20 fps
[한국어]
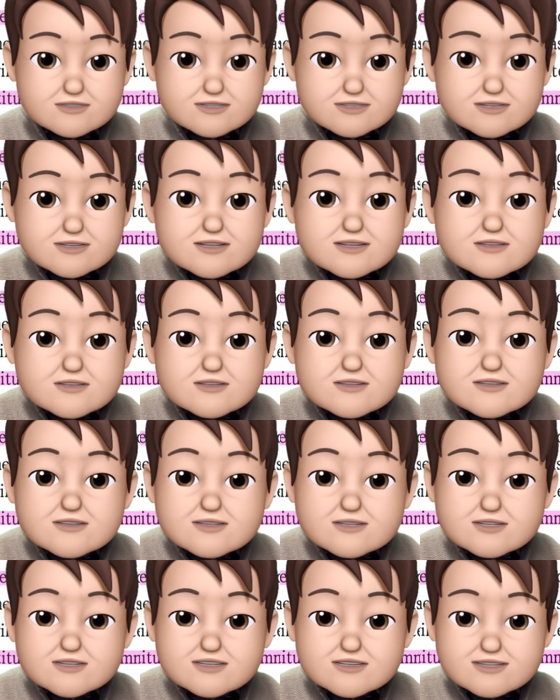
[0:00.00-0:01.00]
어?
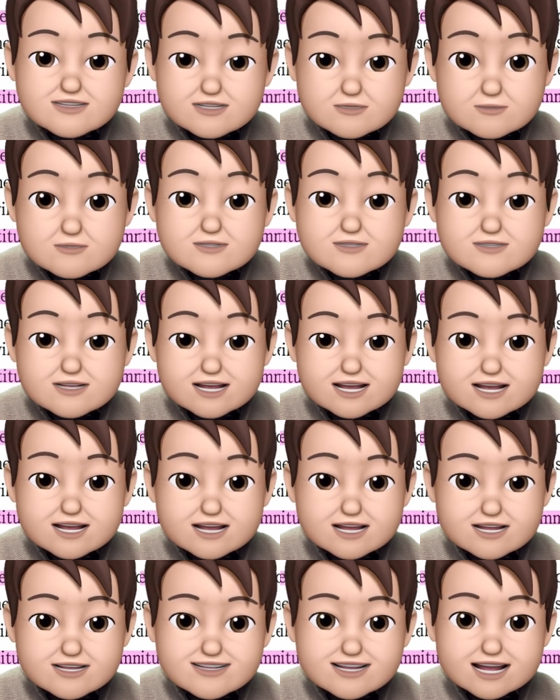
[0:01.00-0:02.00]
그
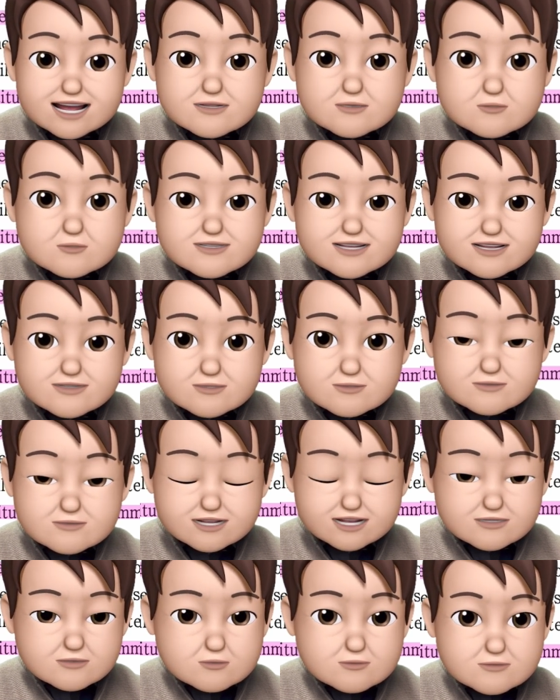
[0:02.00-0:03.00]
직원들과
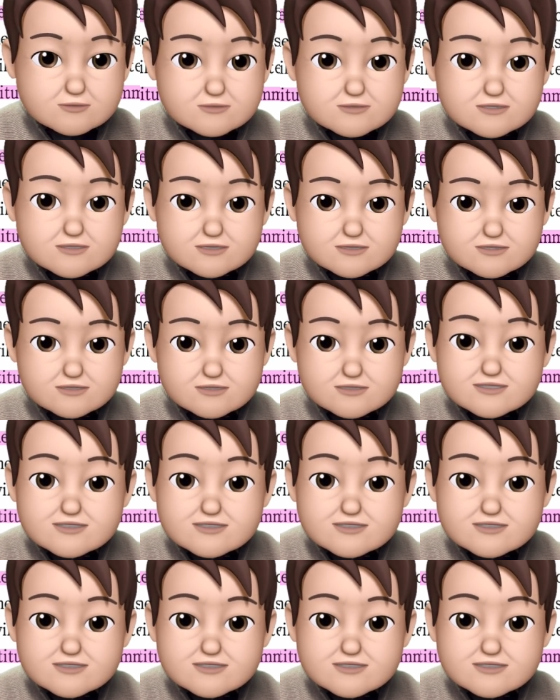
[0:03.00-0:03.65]
상호작용하도록